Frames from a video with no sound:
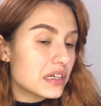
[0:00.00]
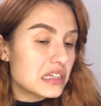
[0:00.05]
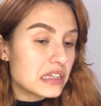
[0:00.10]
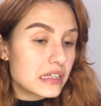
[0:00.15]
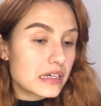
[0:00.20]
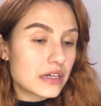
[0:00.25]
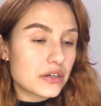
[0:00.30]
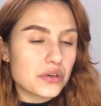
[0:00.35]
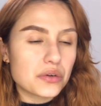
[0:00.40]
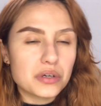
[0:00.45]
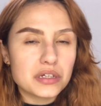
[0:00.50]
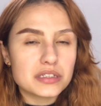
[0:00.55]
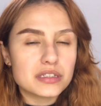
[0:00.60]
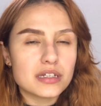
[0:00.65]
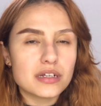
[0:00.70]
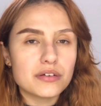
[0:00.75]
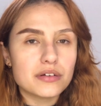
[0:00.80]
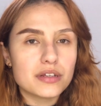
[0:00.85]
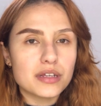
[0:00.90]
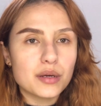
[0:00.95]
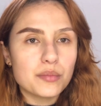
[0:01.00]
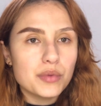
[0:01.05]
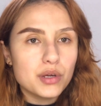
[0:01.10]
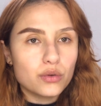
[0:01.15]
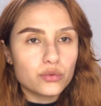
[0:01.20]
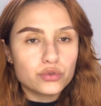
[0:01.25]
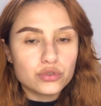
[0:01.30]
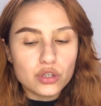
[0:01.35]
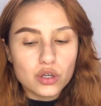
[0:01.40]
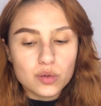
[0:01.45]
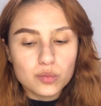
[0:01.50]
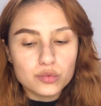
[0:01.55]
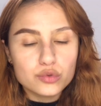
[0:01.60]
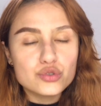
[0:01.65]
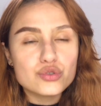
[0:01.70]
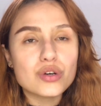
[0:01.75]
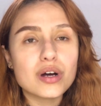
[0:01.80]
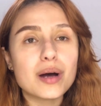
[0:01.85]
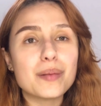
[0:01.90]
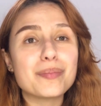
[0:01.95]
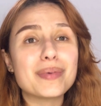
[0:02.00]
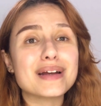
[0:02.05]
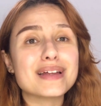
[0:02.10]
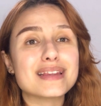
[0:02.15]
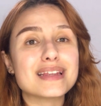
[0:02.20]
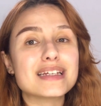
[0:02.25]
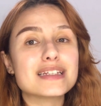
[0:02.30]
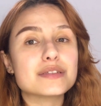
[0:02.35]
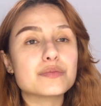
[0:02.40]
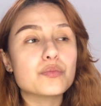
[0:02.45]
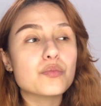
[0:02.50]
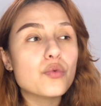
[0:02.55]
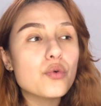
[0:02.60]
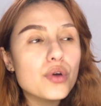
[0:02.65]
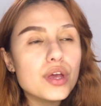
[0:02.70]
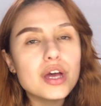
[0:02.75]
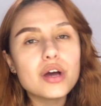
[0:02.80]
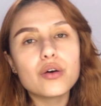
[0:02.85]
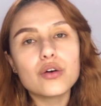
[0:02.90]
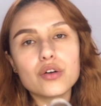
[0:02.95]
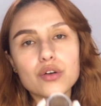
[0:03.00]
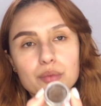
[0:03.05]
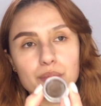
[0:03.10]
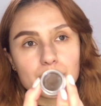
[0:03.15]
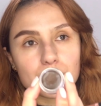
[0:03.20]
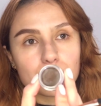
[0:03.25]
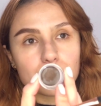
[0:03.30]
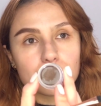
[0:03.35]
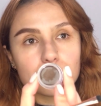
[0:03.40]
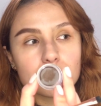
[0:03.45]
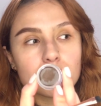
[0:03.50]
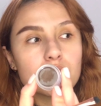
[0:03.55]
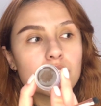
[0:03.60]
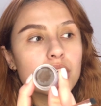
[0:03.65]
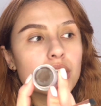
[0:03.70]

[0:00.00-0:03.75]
el diario este la verdad me ha gustado mucho, aparte es muy económico